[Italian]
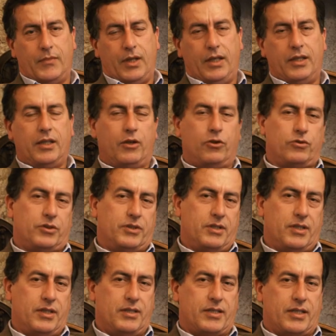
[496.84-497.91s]
I De Rossi
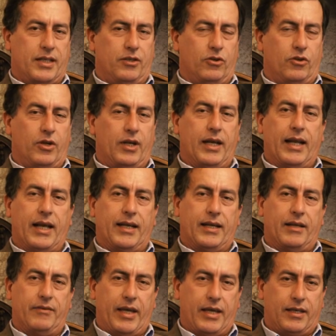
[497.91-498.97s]
si insediano
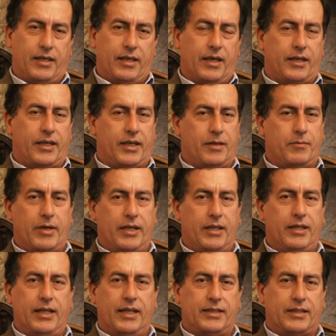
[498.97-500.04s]
nell'ala vecchia che rimane
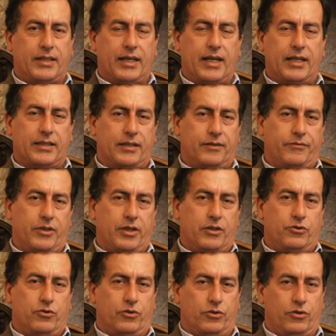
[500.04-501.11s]
inalterata fino ai
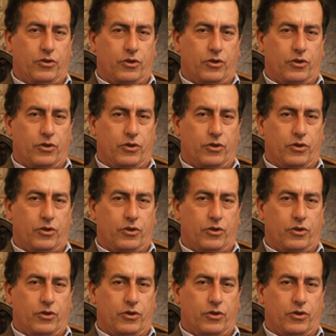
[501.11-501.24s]
giorni